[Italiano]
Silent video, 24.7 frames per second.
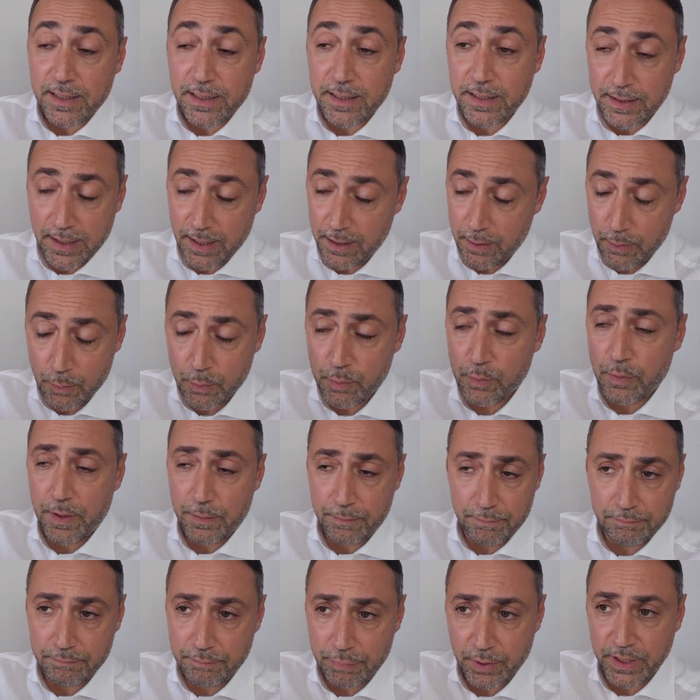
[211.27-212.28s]
che comunque
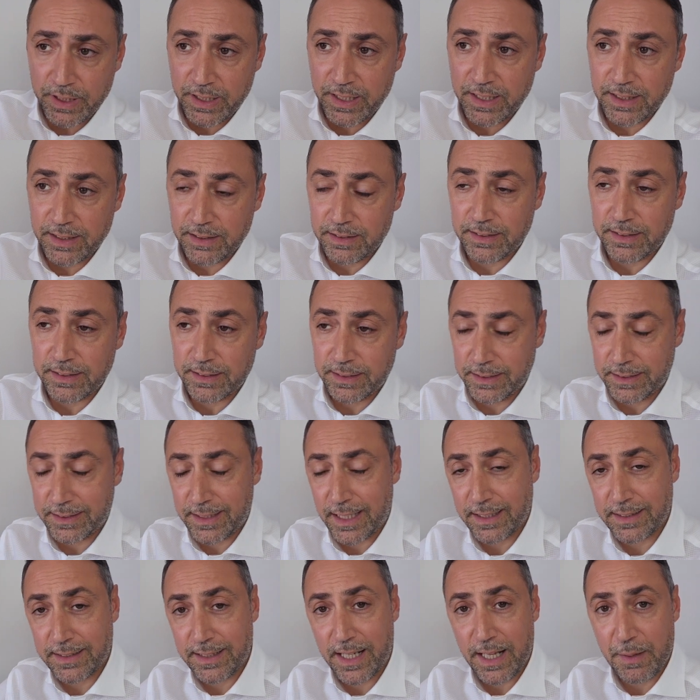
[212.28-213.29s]
poi ne, li
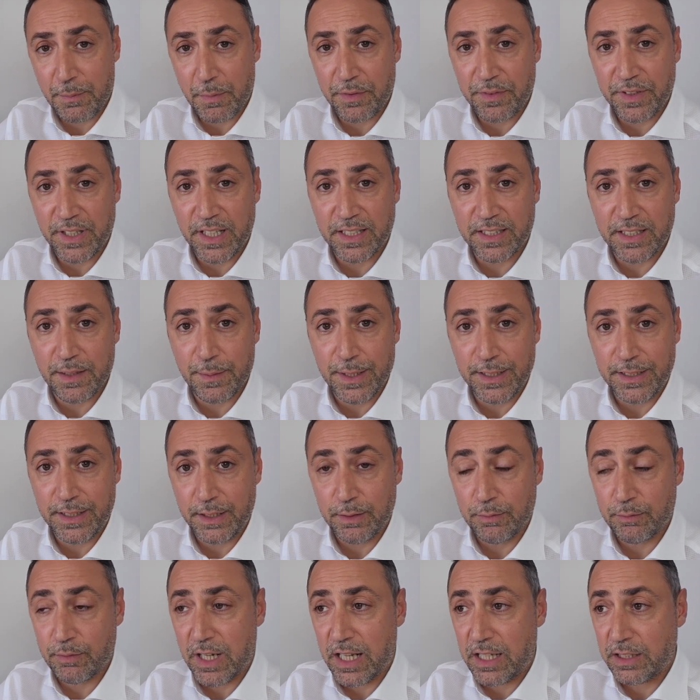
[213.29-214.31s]
tratteremo evidentemente
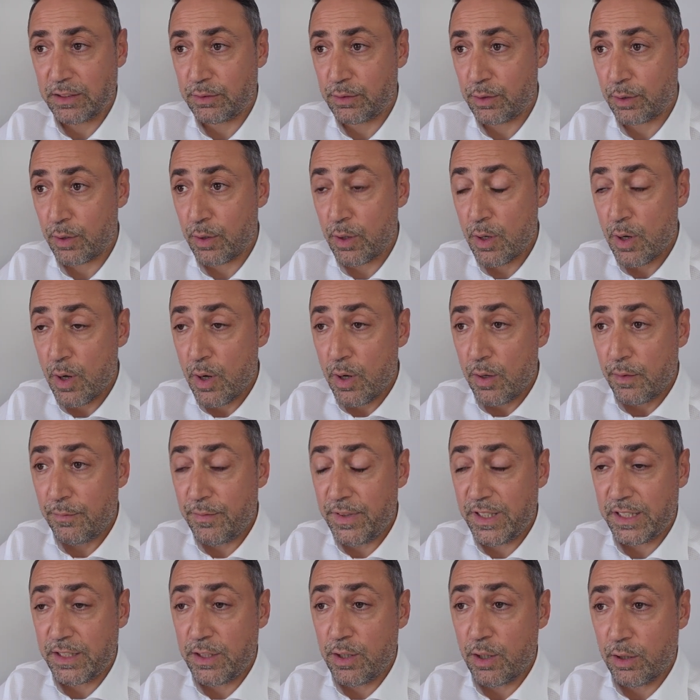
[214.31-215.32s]
in un altro
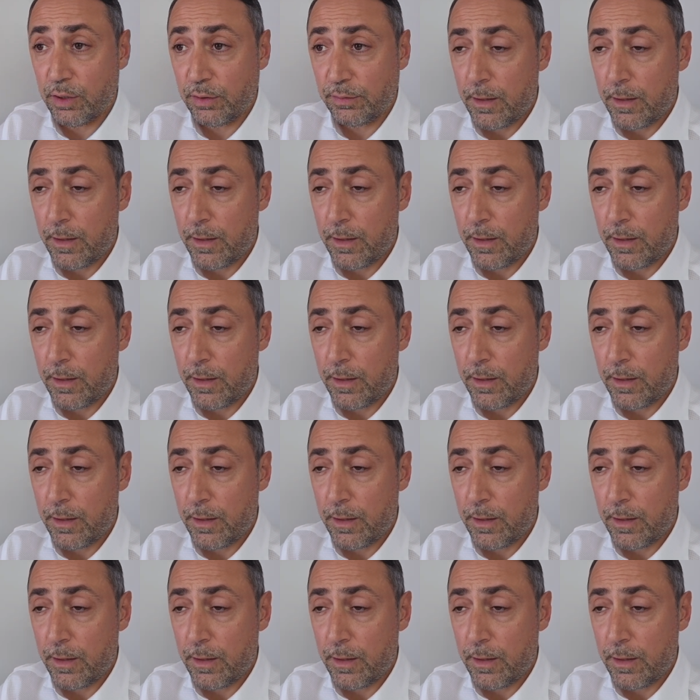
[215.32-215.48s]
video,